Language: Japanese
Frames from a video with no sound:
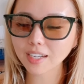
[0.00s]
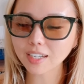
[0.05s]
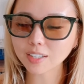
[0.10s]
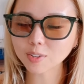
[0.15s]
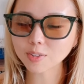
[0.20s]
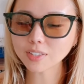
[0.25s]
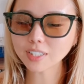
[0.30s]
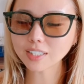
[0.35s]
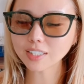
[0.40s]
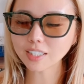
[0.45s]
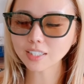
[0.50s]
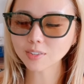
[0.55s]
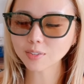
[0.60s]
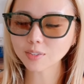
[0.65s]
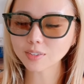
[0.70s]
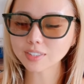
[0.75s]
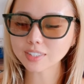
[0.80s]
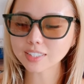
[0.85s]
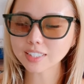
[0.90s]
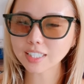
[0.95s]
函館
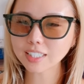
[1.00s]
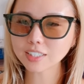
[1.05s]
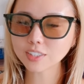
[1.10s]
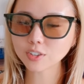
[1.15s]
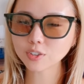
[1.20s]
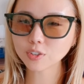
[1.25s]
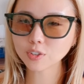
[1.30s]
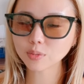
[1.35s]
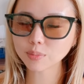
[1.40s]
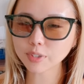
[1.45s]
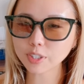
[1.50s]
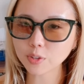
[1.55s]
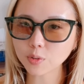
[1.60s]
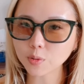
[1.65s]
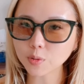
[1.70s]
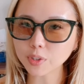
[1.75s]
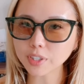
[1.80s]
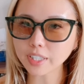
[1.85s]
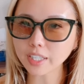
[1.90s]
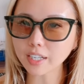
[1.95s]
の最終日
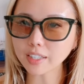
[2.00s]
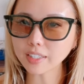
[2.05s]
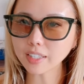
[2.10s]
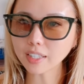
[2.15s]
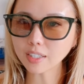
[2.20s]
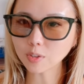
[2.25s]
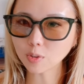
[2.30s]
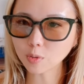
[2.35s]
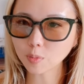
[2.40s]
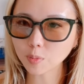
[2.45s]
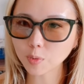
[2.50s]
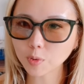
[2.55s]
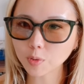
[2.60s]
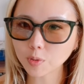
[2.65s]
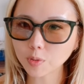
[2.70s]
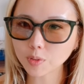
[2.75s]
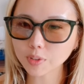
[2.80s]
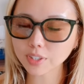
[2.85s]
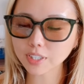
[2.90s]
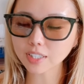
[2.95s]
のやや重
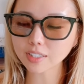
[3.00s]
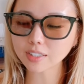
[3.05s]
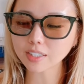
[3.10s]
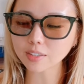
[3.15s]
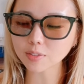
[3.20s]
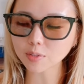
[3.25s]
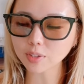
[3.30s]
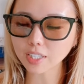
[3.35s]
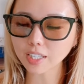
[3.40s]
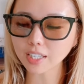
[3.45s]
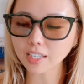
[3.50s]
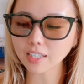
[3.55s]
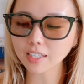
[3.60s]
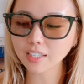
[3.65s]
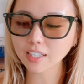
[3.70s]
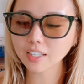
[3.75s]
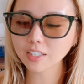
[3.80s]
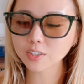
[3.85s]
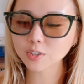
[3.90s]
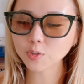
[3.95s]
だったので、
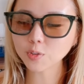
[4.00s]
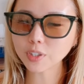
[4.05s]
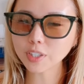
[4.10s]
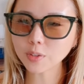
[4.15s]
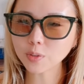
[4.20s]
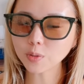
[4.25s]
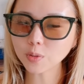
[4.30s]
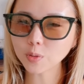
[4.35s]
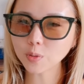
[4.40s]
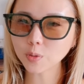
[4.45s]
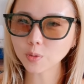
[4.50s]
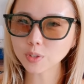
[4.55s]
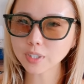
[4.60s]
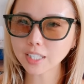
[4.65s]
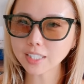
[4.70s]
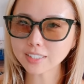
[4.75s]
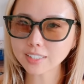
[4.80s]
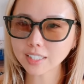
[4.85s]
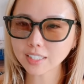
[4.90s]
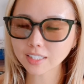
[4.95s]
それをこ
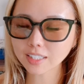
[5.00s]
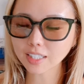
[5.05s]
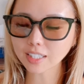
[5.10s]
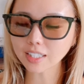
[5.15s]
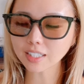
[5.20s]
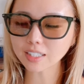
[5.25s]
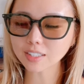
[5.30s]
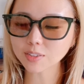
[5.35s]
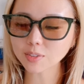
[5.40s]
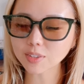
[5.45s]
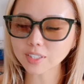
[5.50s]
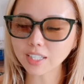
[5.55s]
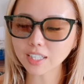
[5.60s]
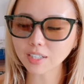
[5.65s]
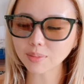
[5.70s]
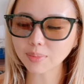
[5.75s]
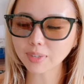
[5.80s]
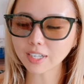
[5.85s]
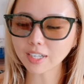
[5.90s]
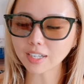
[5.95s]
なせたとな
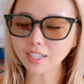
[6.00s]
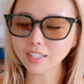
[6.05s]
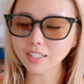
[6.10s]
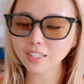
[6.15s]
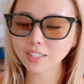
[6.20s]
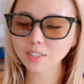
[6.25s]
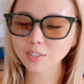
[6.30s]
れば、